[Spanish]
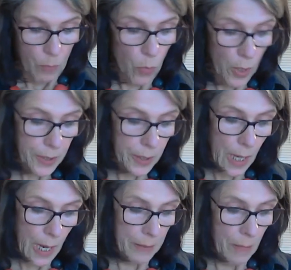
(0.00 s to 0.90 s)

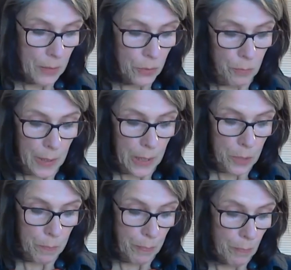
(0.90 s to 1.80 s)
Muestra además un
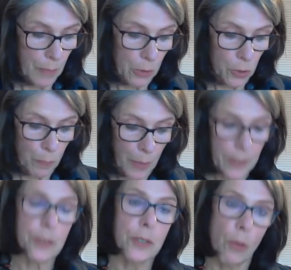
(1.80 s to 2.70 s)

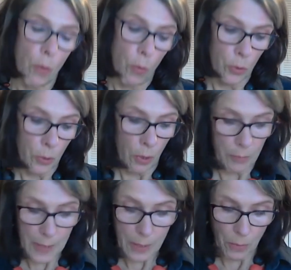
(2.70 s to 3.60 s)
menosprecio o un
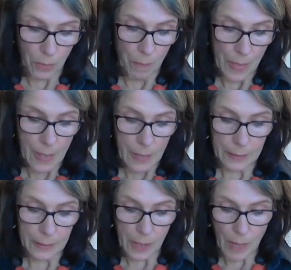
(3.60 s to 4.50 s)
olvido
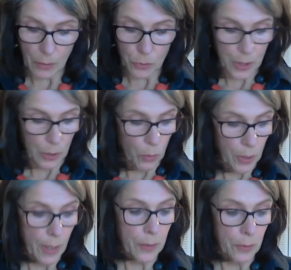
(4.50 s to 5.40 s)
de trabajos de
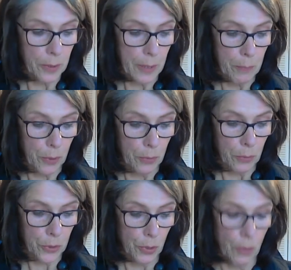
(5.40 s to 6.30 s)
cuidado y
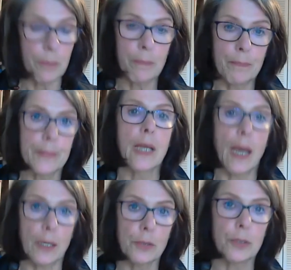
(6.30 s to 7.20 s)
reproducción
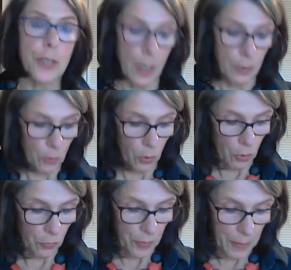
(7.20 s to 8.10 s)
asociado con
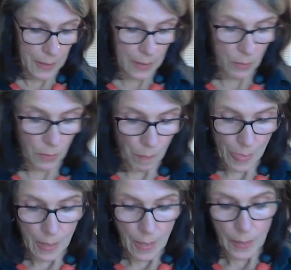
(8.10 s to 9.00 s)
lo femenino,
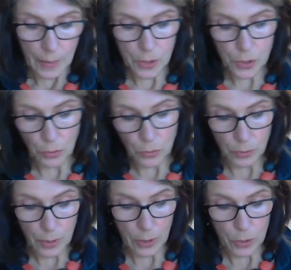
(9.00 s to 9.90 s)
que son
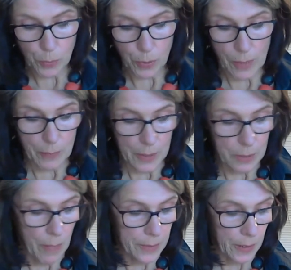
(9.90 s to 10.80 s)
uno de los problemas
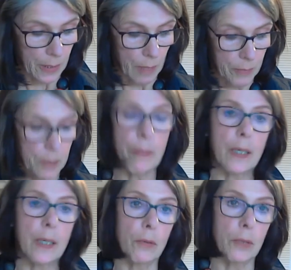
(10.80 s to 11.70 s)
más graves
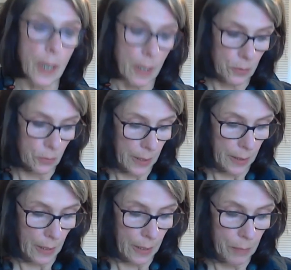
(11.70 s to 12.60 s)
para lograr un
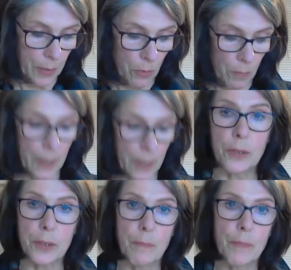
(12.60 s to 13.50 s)
equilibrio
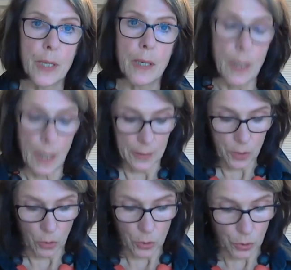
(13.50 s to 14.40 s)
mayor
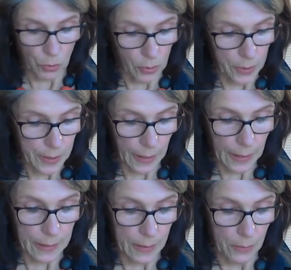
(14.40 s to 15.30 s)
entre los roles de
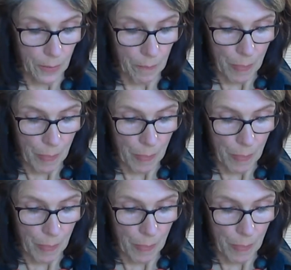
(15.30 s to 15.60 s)
género.